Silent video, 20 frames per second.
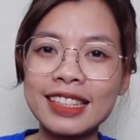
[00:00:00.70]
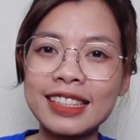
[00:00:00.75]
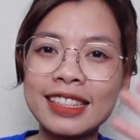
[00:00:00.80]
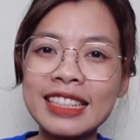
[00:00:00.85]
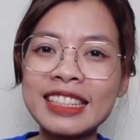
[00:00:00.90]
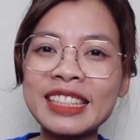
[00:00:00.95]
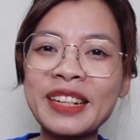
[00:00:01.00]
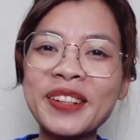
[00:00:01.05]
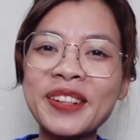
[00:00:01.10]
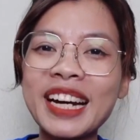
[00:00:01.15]

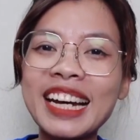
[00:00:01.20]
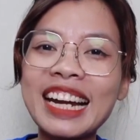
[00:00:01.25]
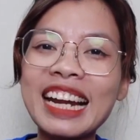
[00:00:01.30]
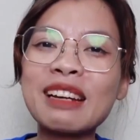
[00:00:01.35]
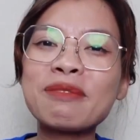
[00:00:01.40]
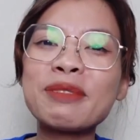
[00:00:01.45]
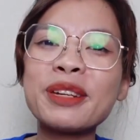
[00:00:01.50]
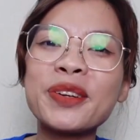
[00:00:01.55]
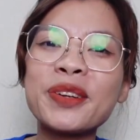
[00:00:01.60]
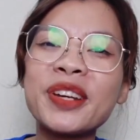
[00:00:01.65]
Xin chào người lại
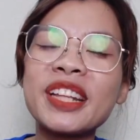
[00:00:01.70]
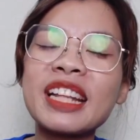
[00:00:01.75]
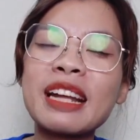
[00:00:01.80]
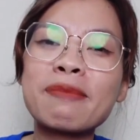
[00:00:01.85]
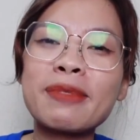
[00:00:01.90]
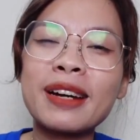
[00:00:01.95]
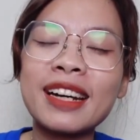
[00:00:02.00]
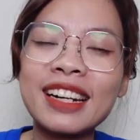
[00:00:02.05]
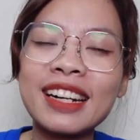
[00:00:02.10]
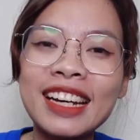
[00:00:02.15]
là mình Quyen in
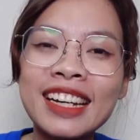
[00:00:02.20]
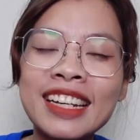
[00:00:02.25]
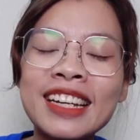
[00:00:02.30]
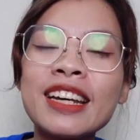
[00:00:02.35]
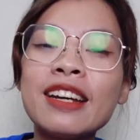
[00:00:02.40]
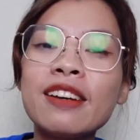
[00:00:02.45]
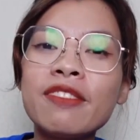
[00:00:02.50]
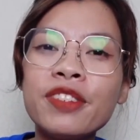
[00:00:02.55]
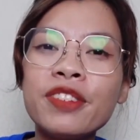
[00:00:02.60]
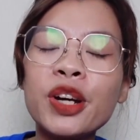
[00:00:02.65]
Japan đây.
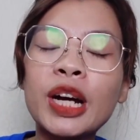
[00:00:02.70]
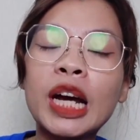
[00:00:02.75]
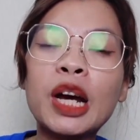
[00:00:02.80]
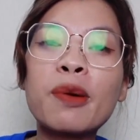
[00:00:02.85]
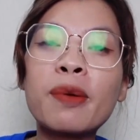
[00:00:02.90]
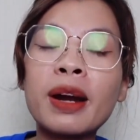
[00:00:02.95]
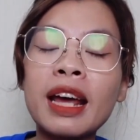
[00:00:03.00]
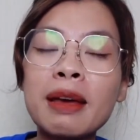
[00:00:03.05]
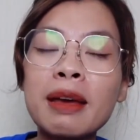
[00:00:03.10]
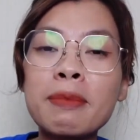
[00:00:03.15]
Video ngày
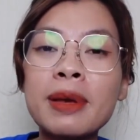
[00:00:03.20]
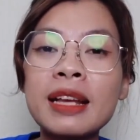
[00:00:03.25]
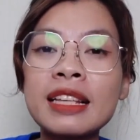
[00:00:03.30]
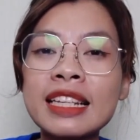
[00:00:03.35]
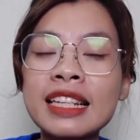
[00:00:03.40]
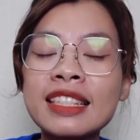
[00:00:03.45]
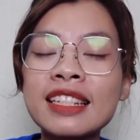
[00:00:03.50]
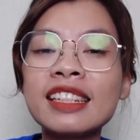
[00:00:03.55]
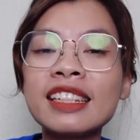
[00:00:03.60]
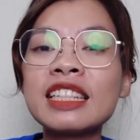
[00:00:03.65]
hôm nay mình
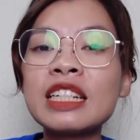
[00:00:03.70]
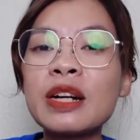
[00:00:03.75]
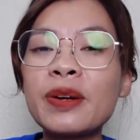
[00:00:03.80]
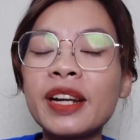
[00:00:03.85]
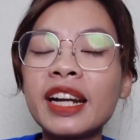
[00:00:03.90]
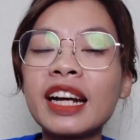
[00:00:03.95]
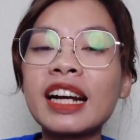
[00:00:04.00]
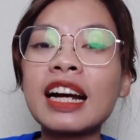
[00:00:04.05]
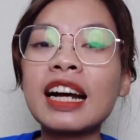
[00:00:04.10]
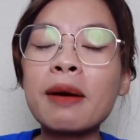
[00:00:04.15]
sẽ giới thiệu
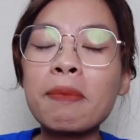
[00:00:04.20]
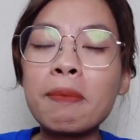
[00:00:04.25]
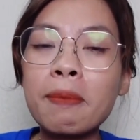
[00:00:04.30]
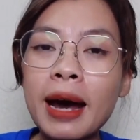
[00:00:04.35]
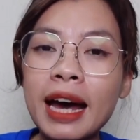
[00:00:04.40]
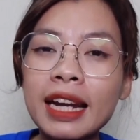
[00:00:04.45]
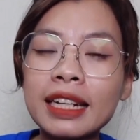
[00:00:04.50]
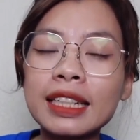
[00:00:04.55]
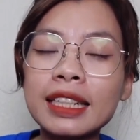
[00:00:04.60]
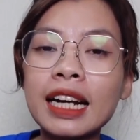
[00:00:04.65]
đến các
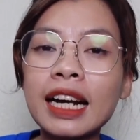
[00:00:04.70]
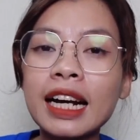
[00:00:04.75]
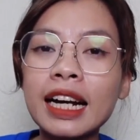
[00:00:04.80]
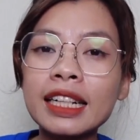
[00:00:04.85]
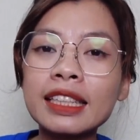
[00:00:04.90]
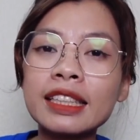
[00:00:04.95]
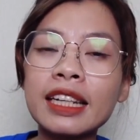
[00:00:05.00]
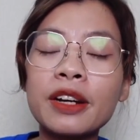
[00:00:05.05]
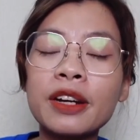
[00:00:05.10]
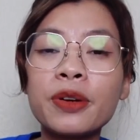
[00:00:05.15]
bạn
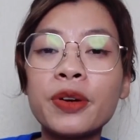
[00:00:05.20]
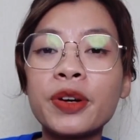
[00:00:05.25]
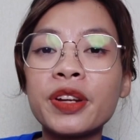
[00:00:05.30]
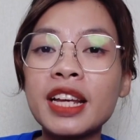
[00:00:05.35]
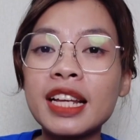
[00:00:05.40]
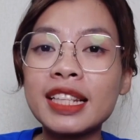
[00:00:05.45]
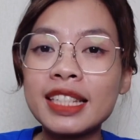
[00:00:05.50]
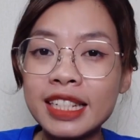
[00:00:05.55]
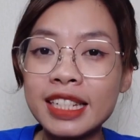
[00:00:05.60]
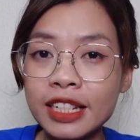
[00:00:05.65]
cách thay đổi
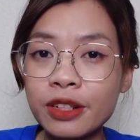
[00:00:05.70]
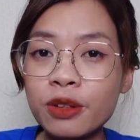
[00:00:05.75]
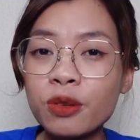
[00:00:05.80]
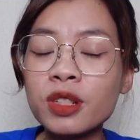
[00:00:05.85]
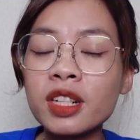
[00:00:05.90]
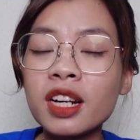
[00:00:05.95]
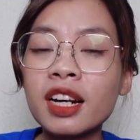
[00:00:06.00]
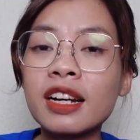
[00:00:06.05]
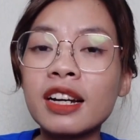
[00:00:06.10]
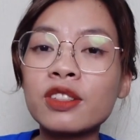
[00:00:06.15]
địa chỉ cũng
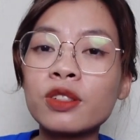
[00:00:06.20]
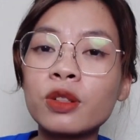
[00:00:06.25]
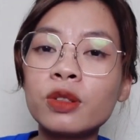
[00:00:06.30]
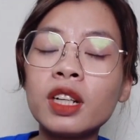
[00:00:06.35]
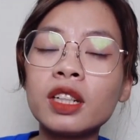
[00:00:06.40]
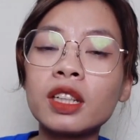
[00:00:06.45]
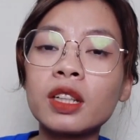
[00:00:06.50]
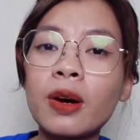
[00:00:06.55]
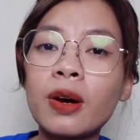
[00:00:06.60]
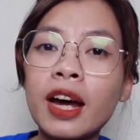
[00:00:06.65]
như là số
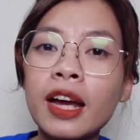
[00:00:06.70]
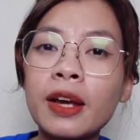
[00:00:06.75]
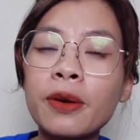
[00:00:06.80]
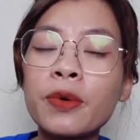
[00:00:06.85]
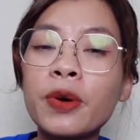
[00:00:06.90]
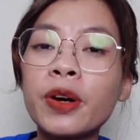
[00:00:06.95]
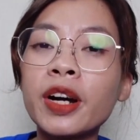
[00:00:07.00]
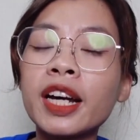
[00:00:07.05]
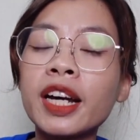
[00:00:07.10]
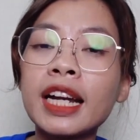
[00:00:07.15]
điện thoại
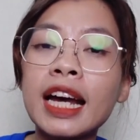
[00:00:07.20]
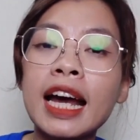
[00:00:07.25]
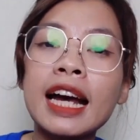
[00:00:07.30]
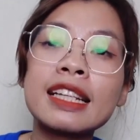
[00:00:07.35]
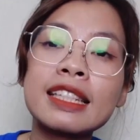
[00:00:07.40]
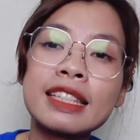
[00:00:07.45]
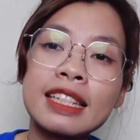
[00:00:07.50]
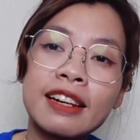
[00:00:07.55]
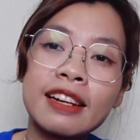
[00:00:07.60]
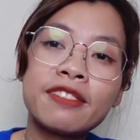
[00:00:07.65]
của ngân
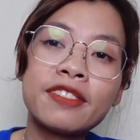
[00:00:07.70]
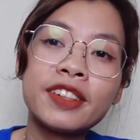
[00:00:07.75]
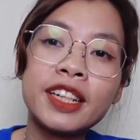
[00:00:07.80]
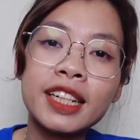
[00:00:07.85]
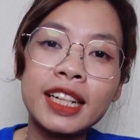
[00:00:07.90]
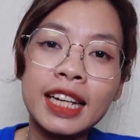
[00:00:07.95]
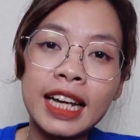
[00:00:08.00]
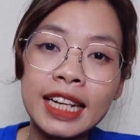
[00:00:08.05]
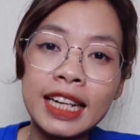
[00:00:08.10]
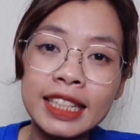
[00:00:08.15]
hàng
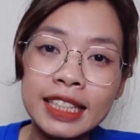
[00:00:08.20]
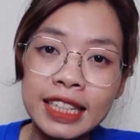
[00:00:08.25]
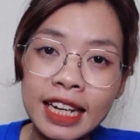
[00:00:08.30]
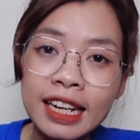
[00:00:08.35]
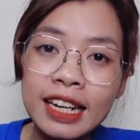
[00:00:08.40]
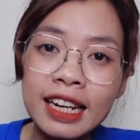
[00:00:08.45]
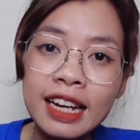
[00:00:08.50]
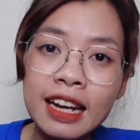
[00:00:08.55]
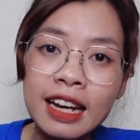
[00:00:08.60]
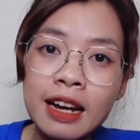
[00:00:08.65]
Seven này nhé.
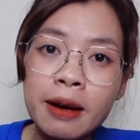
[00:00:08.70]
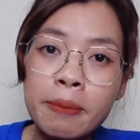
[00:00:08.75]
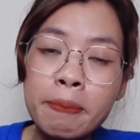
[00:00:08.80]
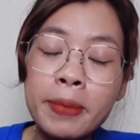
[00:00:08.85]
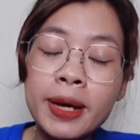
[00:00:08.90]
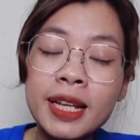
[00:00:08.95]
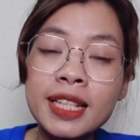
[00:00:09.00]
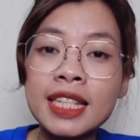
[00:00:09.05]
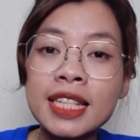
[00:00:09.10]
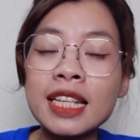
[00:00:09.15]

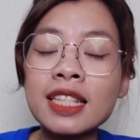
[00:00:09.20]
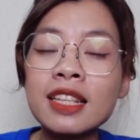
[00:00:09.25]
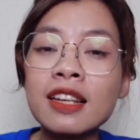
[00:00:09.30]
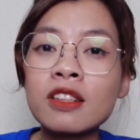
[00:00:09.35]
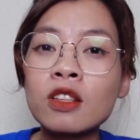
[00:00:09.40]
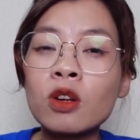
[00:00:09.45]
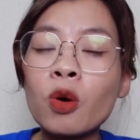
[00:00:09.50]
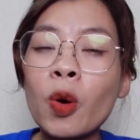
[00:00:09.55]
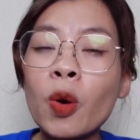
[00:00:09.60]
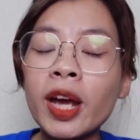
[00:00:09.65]
Mình sẽ sử
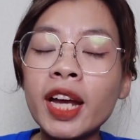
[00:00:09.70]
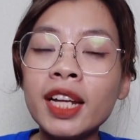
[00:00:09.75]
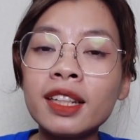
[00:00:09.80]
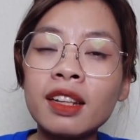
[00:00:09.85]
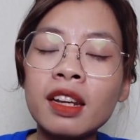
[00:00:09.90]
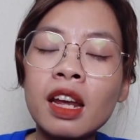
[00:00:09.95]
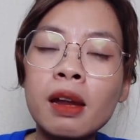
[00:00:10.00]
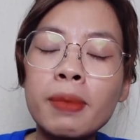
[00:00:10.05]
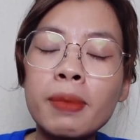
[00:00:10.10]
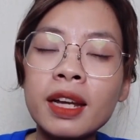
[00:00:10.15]
dụng
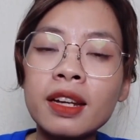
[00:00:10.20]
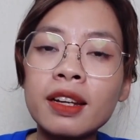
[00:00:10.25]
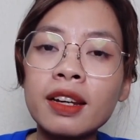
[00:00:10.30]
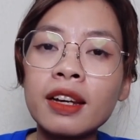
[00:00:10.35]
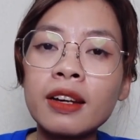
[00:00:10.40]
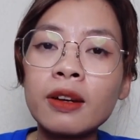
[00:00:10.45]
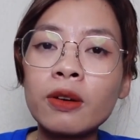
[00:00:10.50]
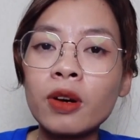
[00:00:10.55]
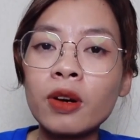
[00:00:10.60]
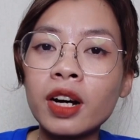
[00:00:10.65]
Internet
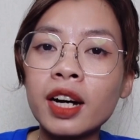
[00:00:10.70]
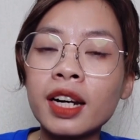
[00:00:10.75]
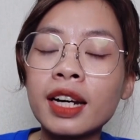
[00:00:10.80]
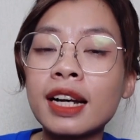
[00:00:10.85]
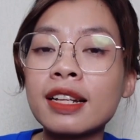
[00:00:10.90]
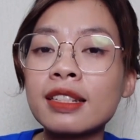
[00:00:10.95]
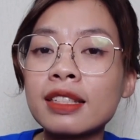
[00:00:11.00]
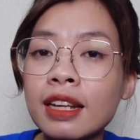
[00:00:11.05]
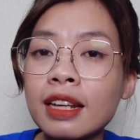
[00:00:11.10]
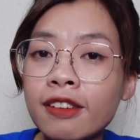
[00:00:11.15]
Banking của ngân
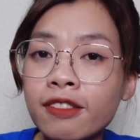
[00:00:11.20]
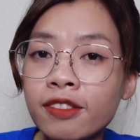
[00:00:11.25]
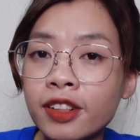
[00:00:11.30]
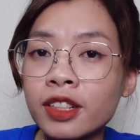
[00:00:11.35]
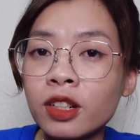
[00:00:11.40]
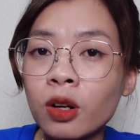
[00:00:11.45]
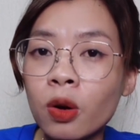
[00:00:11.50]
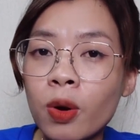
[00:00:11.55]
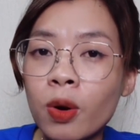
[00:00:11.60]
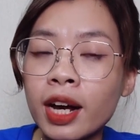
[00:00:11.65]
hàng
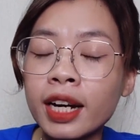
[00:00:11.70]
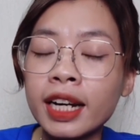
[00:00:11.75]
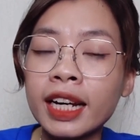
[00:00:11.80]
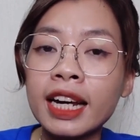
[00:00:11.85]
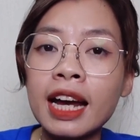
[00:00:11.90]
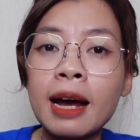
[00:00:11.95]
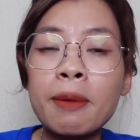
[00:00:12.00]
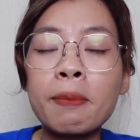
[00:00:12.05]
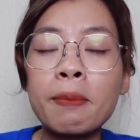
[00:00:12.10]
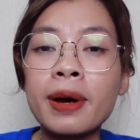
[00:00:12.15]
Seven qua cái
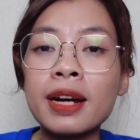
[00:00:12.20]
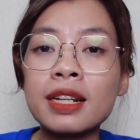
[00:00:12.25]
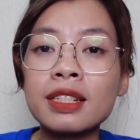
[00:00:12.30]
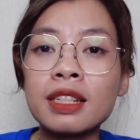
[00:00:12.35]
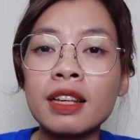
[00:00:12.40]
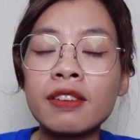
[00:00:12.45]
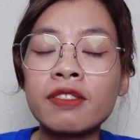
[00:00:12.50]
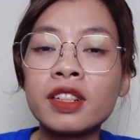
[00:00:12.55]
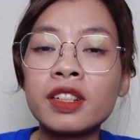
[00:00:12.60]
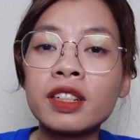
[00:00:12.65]
app My
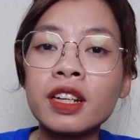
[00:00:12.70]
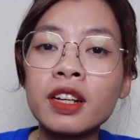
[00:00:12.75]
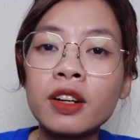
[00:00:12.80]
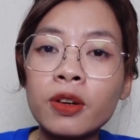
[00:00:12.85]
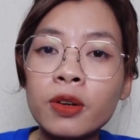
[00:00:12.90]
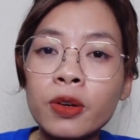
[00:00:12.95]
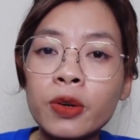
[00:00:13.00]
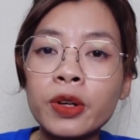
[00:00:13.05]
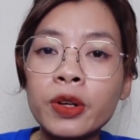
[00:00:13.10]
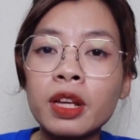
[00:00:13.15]
Seven
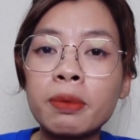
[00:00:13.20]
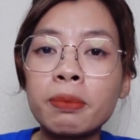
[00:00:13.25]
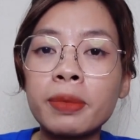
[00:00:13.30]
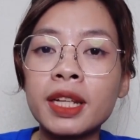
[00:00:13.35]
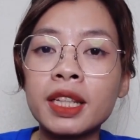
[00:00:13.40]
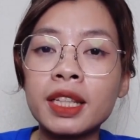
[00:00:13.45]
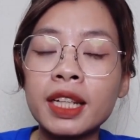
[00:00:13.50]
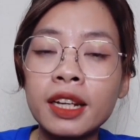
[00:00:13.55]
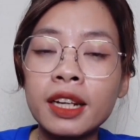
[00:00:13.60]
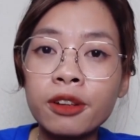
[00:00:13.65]
Ginko để
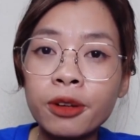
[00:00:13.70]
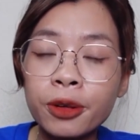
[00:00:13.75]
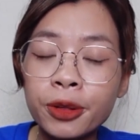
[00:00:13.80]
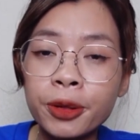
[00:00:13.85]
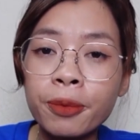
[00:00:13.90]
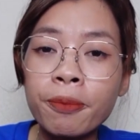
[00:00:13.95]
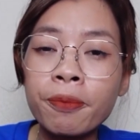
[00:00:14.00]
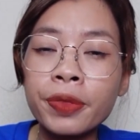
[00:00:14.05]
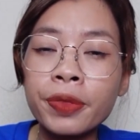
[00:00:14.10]
mình thay đổi.